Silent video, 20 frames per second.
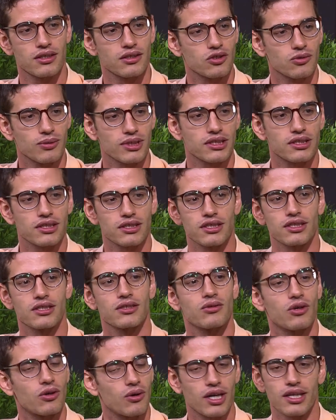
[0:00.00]
وبس كده
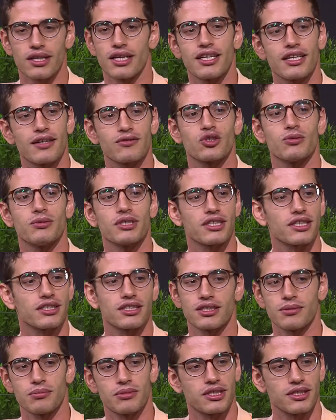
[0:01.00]
وهو هيلاقي نفسه
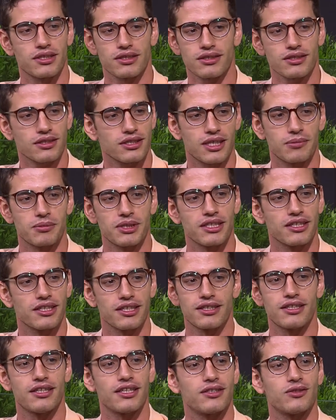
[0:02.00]
بيخس بريت جميل
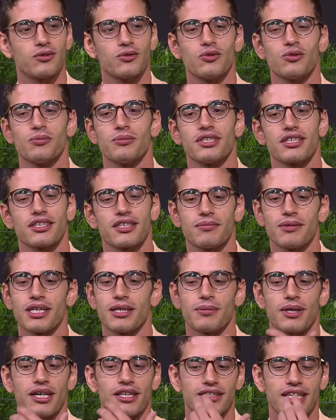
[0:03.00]
جدا ومن غير ما
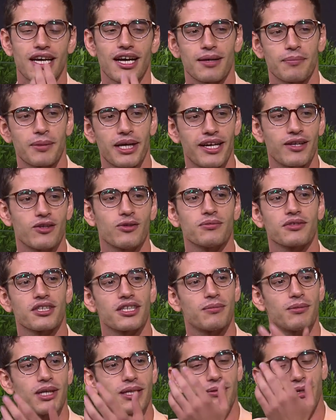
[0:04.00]
يبقى تعبان ومن
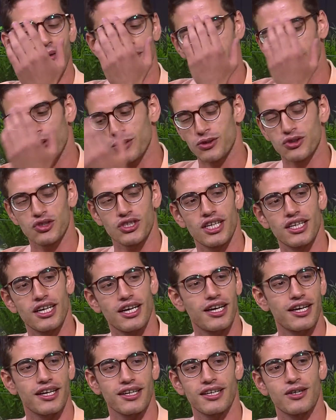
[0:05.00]
غير ما يبقى ما بياكلش اي
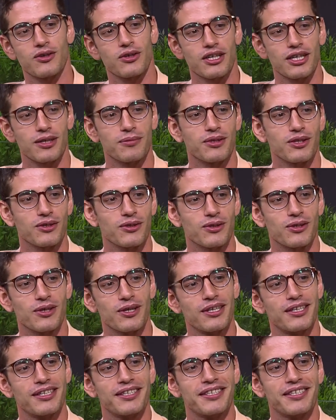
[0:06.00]
حاجه والكلام ده اقسم بالله